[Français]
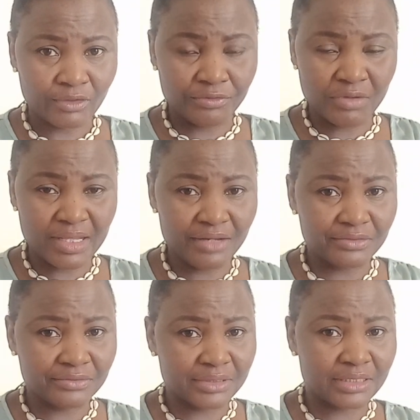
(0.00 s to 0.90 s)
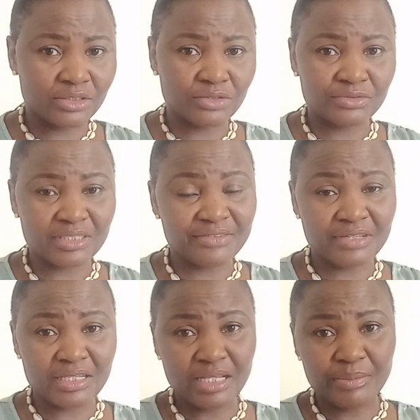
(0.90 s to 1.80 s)
Voilà, vous vous dites que vous
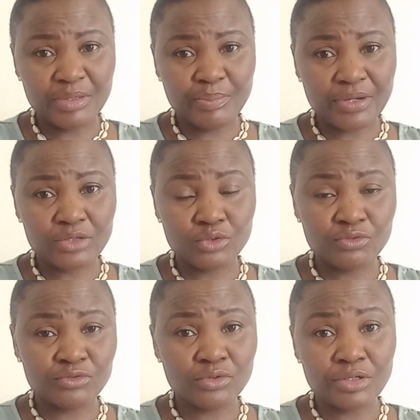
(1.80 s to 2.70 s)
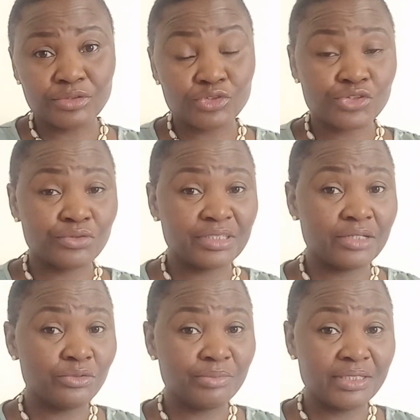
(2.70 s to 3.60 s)
avez un ami près de vous. Ah non, je connais
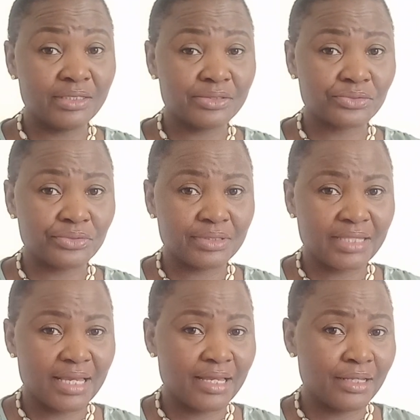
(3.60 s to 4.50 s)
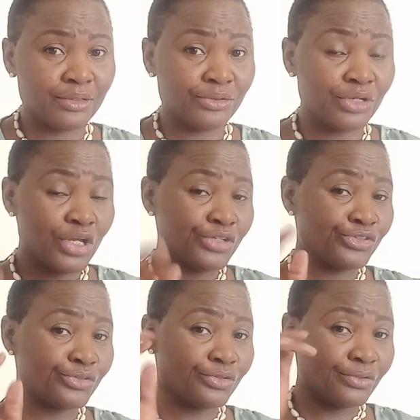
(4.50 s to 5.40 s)
le ministre tel,
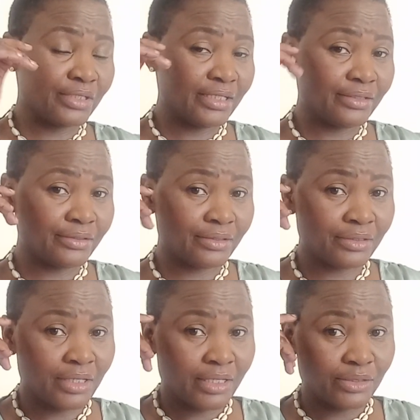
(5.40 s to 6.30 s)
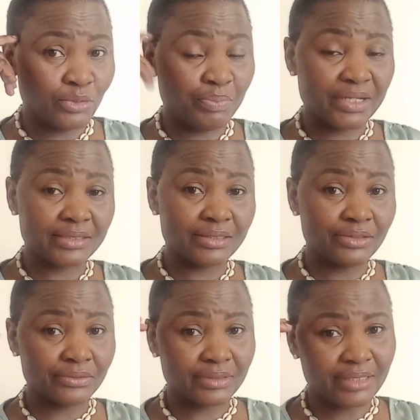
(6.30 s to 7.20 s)
je connais le
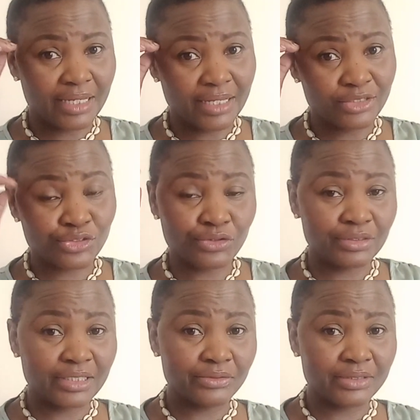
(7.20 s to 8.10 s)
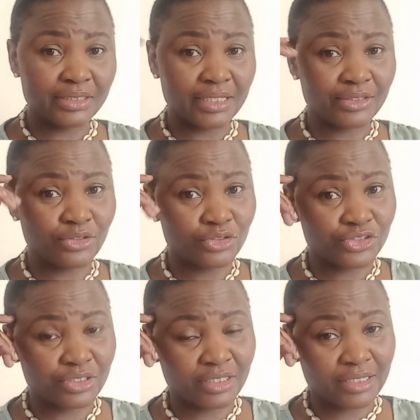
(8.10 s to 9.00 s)
président tel, je connais le directeur
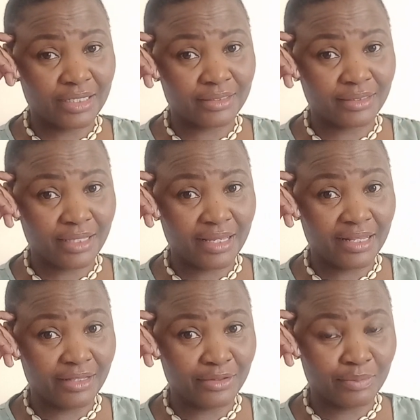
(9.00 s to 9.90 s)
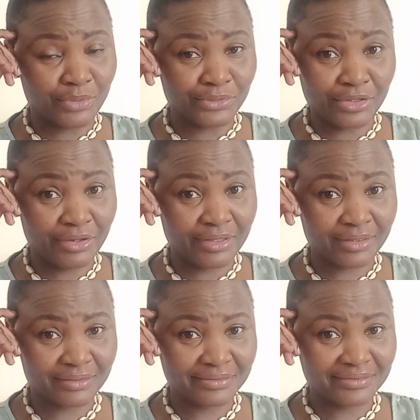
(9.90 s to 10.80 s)
général tel. Mon œil, hein.